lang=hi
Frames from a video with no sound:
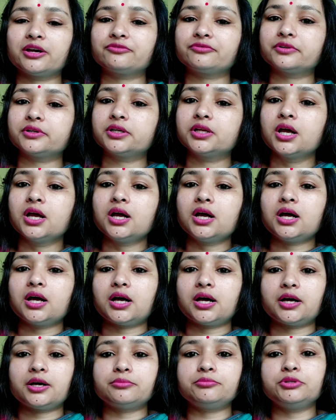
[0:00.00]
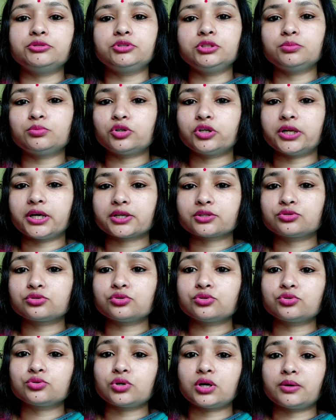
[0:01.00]
या फिर ब्यूटी प्रोडक्ट्स
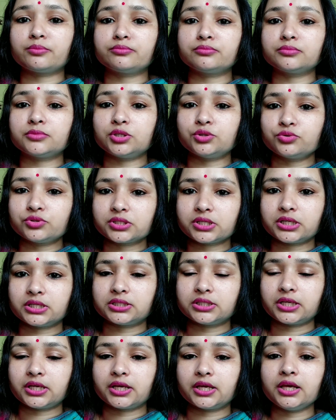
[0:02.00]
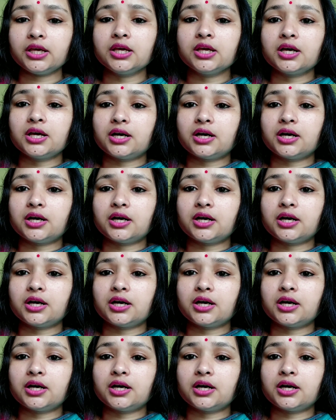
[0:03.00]
हो जो हम यूज़ करते हैं